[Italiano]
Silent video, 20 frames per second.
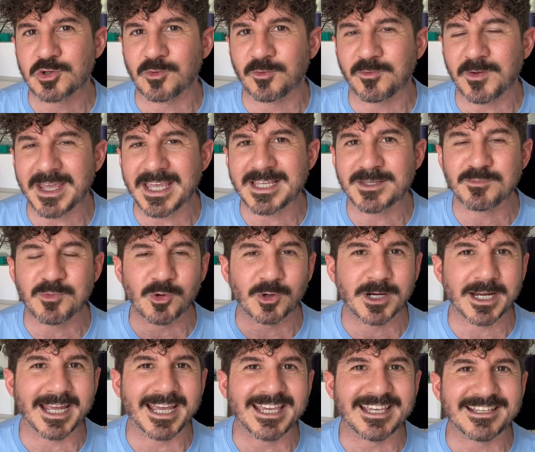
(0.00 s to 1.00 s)
su
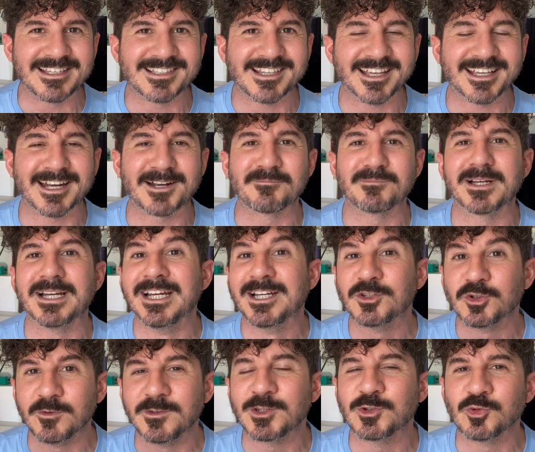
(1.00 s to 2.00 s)
Facebook e Instagram
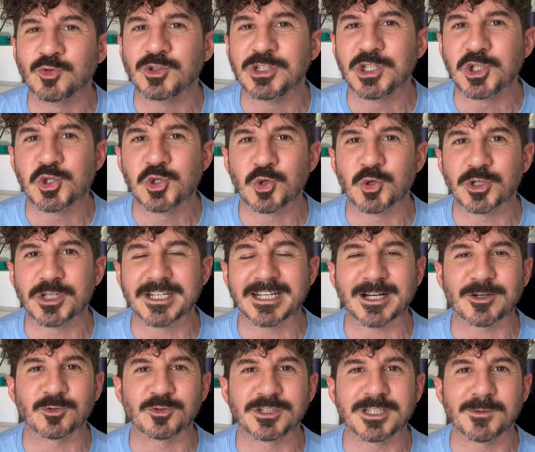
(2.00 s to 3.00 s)
dove tutti i giorni
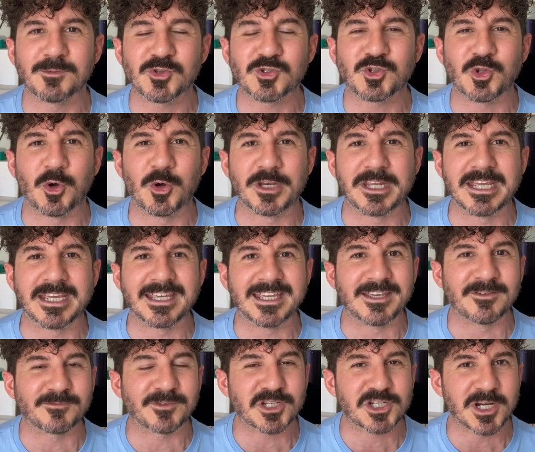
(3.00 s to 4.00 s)
raccontiamo storie
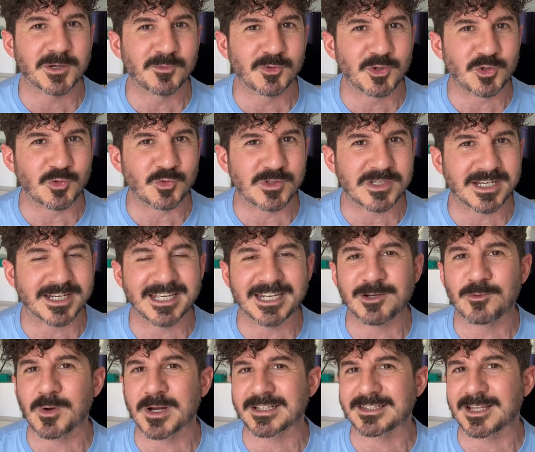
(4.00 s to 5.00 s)
e facciamo news che
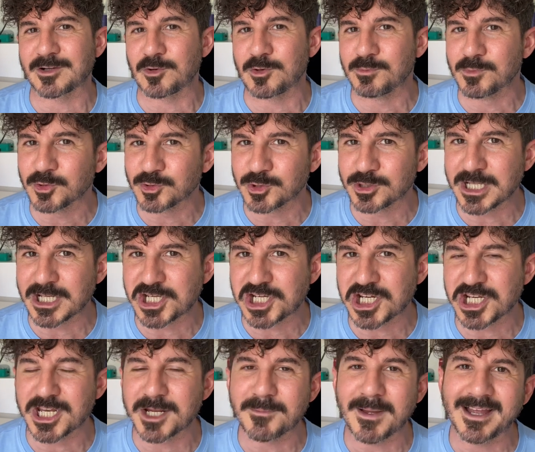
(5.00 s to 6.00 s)
riguardano il mondo del
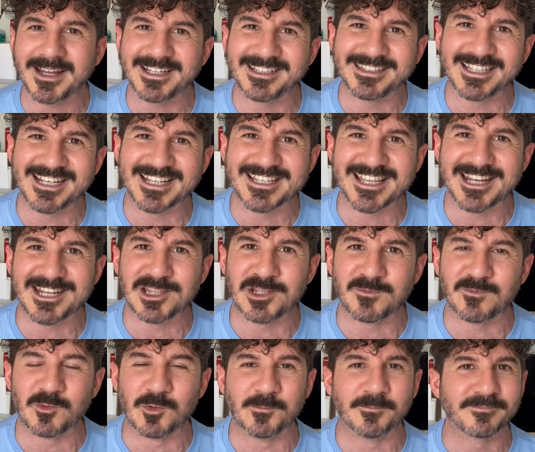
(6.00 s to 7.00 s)
cinema e delle serie
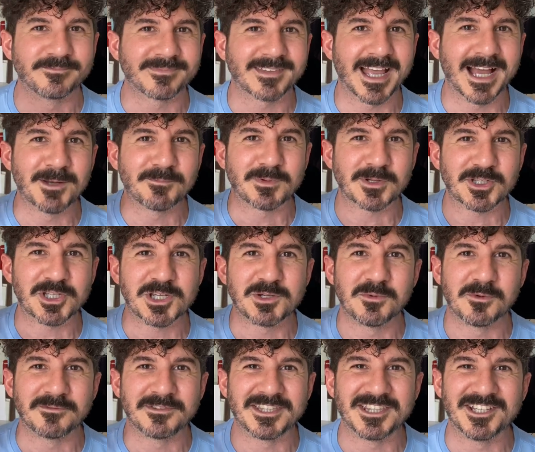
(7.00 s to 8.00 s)
TV. Al
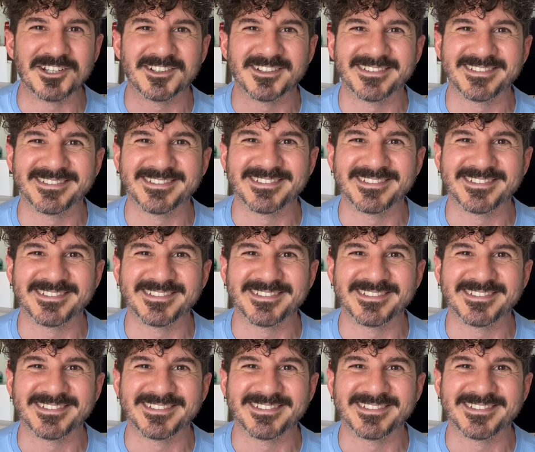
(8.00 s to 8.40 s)
prossimo video.